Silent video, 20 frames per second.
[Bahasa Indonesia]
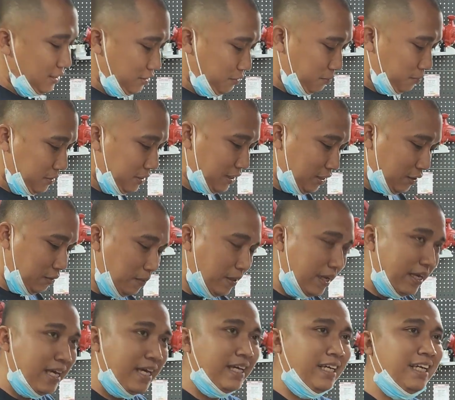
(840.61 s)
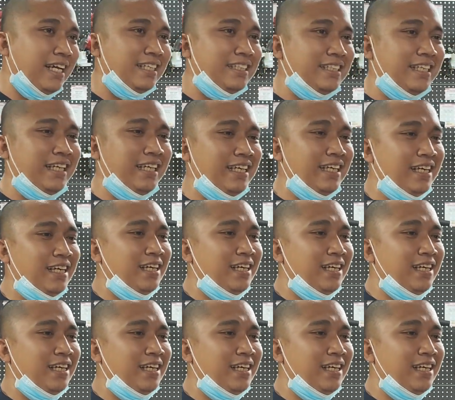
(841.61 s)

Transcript: Iya. Bisa lu bayangin, guys nih.